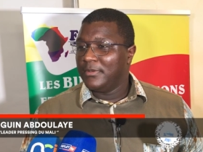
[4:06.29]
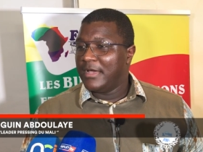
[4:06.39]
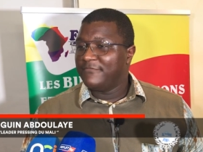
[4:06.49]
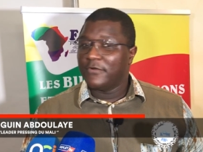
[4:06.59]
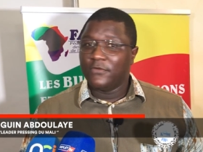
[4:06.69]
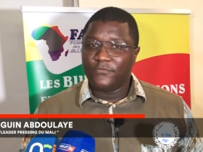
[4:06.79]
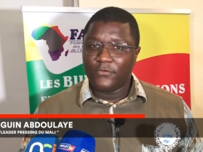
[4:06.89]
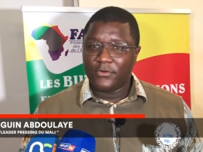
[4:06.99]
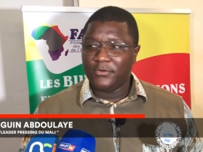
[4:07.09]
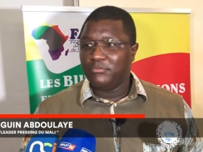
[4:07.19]
à
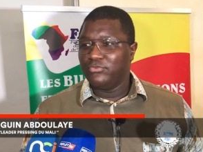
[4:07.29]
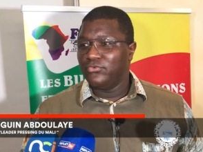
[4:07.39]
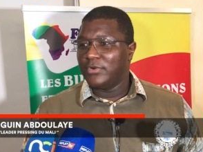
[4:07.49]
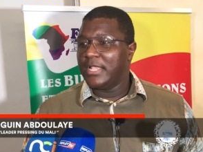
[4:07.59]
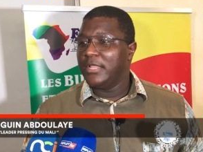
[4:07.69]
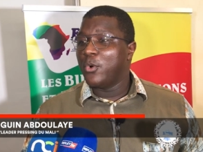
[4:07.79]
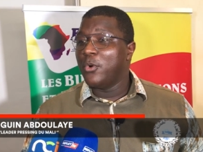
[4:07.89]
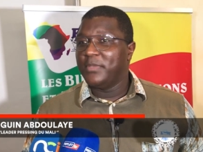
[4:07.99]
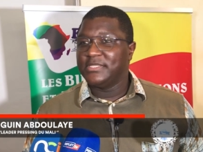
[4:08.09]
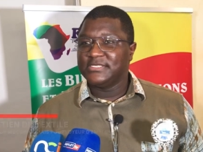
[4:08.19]
Francfort pour aller
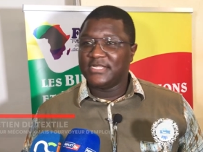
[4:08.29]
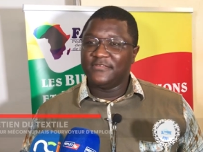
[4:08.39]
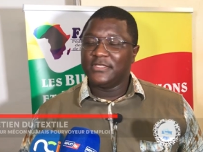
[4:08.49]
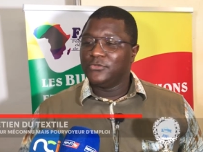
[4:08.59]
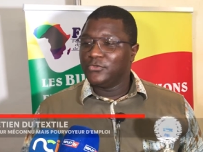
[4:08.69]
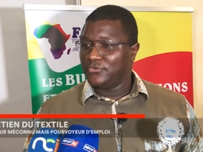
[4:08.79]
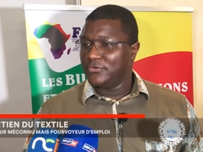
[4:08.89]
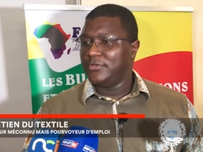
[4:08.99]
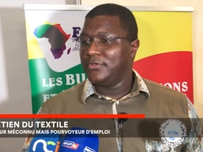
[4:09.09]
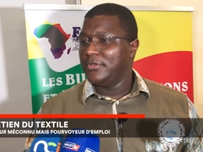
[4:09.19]
compétir avec
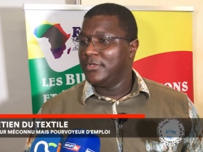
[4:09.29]
d'autres